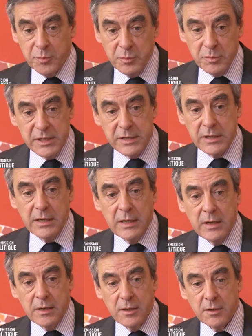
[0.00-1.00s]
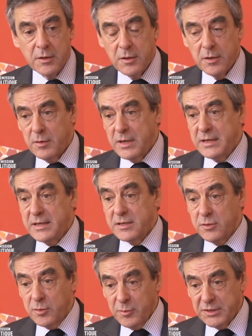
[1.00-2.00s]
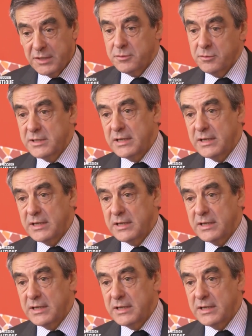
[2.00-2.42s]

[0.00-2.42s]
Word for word: public euh, et des augmentations de